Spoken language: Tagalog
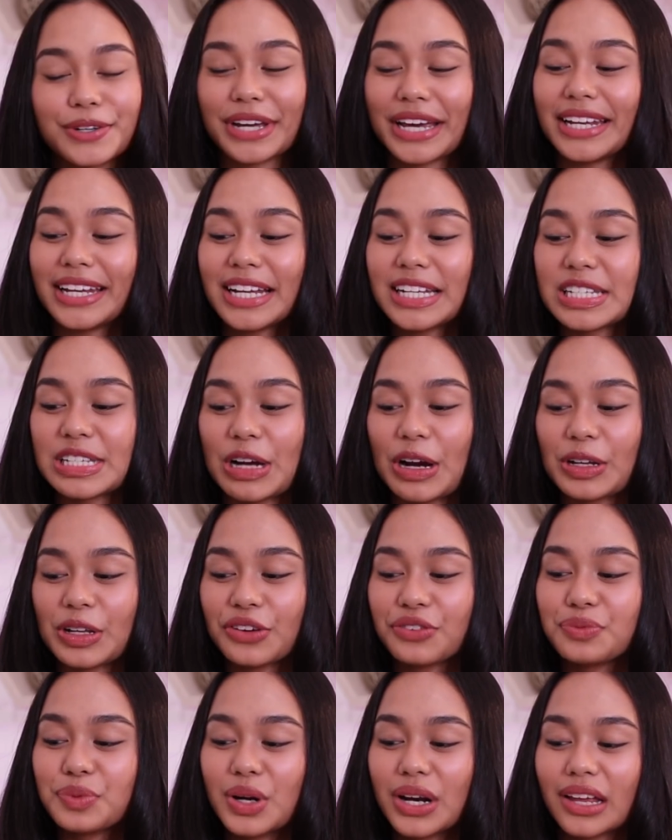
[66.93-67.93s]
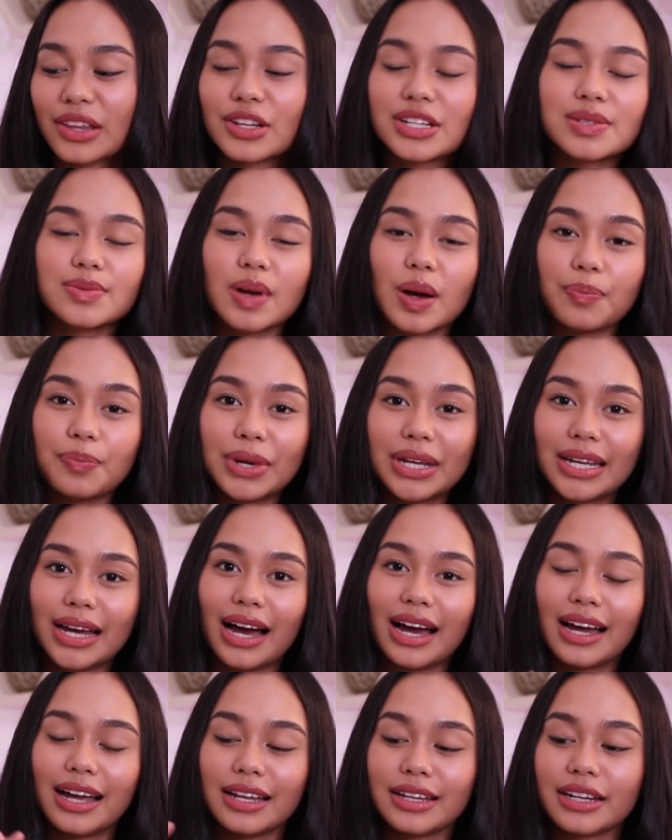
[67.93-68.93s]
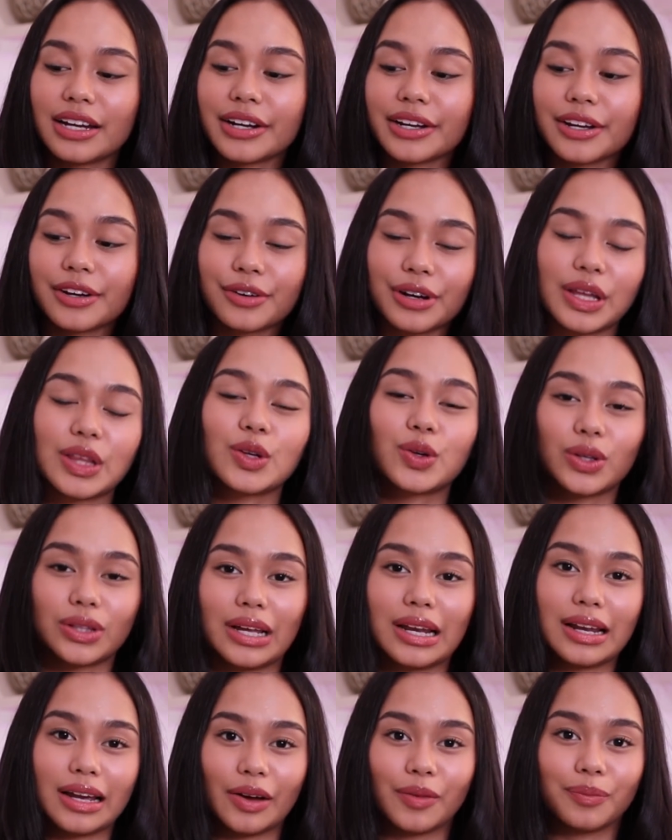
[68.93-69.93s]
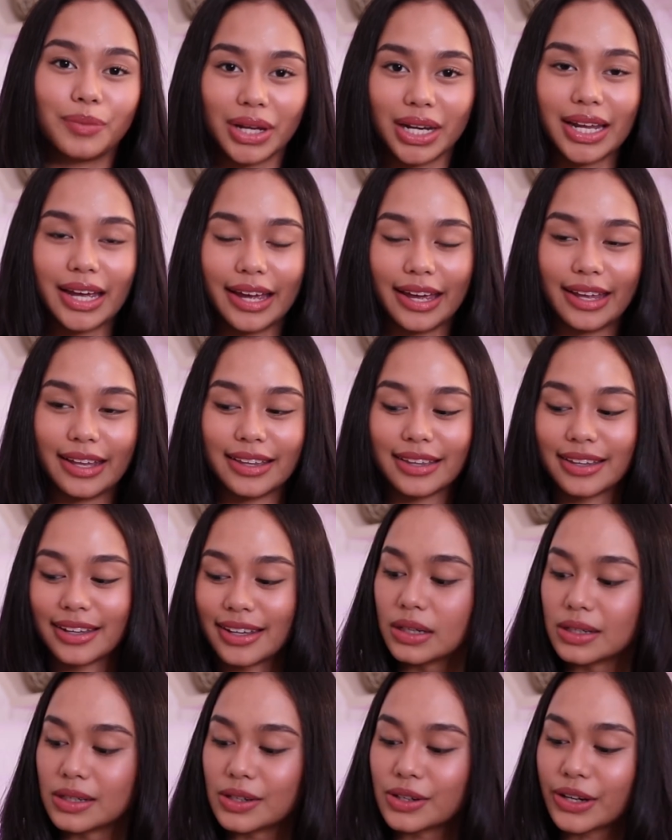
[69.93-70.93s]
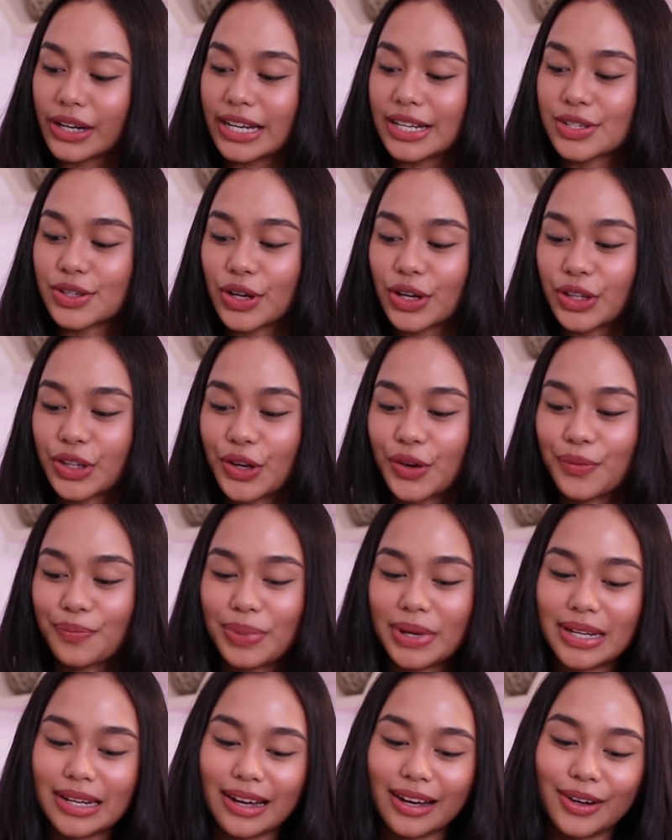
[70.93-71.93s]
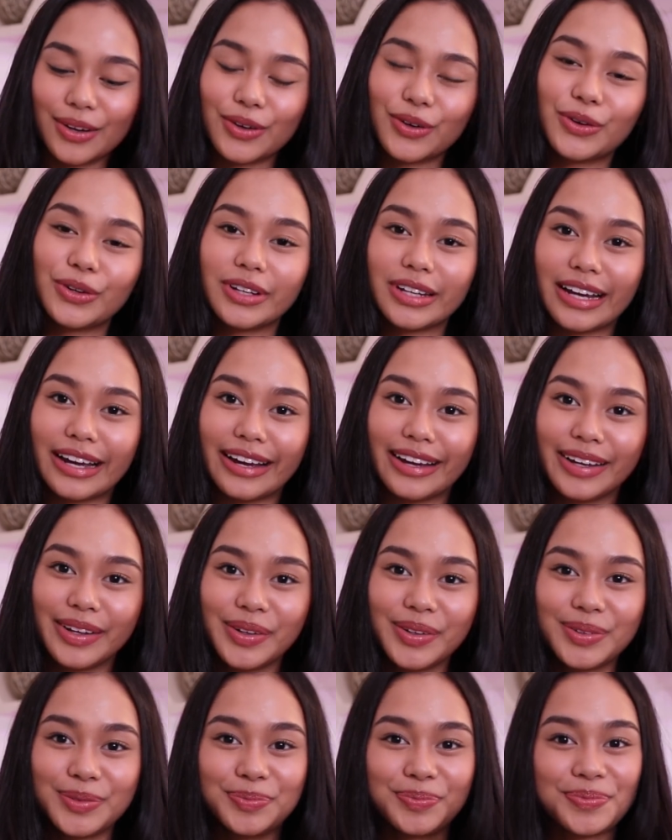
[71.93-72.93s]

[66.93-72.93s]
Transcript: Okay, let's start off muna sa mga pinaka na-regret ko talagang bilhin. Okay, so ito yung pinakauna.